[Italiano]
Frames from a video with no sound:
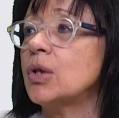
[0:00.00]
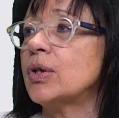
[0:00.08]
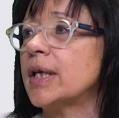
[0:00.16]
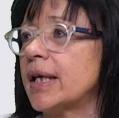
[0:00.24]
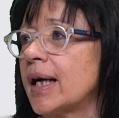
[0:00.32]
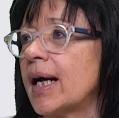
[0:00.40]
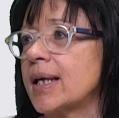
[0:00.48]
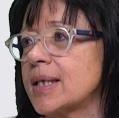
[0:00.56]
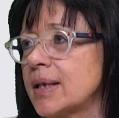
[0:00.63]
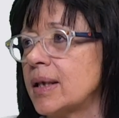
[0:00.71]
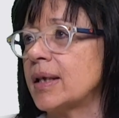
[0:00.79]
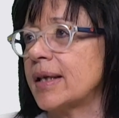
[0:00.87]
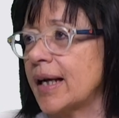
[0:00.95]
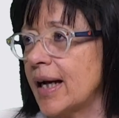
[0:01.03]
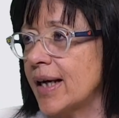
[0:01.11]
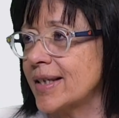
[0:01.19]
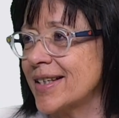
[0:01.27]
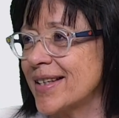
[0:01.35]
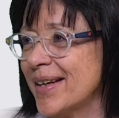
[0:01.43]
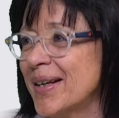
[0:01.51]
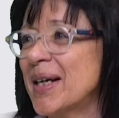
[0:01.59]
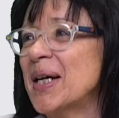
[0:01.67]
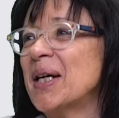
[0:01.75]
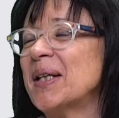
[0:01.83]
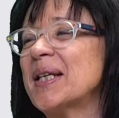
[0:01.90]
dei ragazzi e delle ragazze.
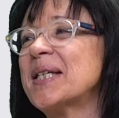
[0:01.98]
Mm.